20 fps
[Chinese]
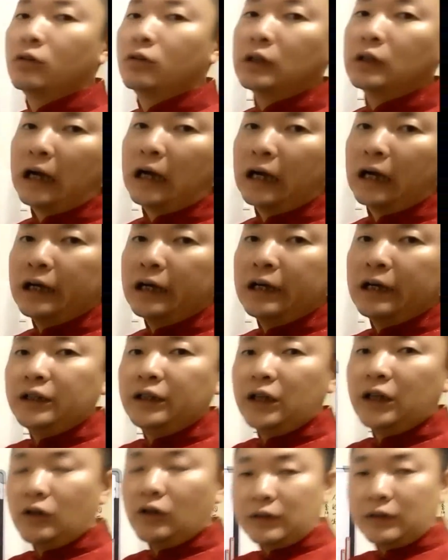啊，
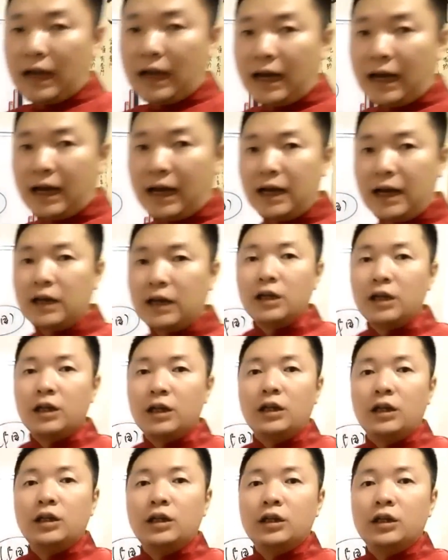要拿
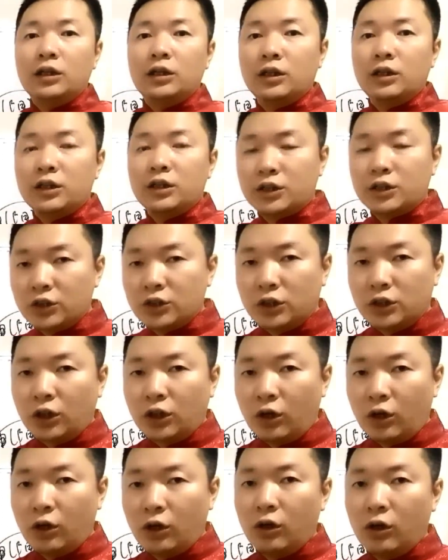石
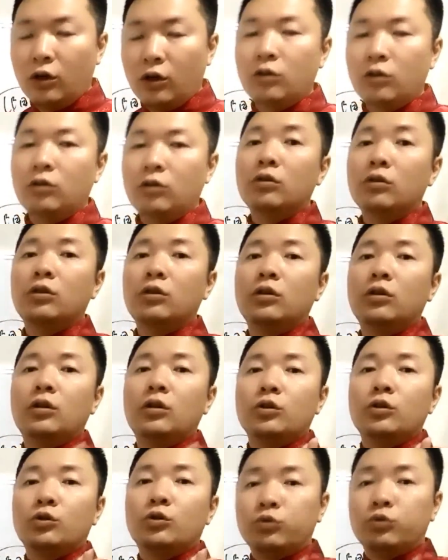头、
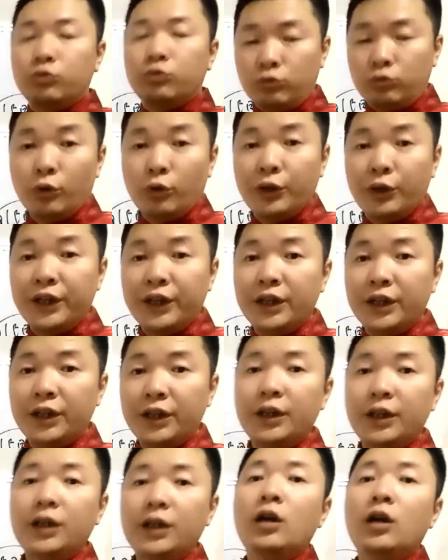土
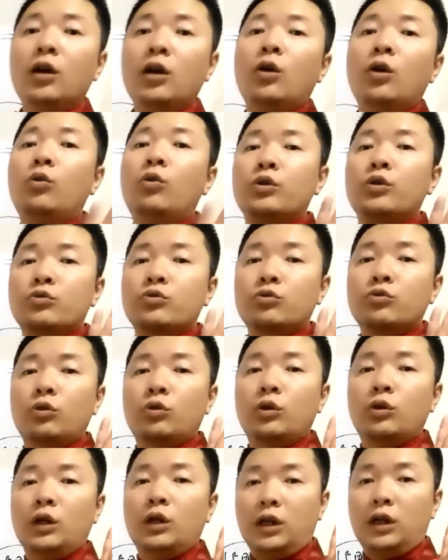堆或者说
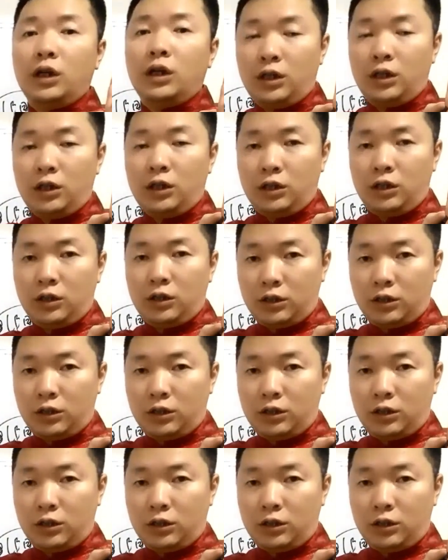呃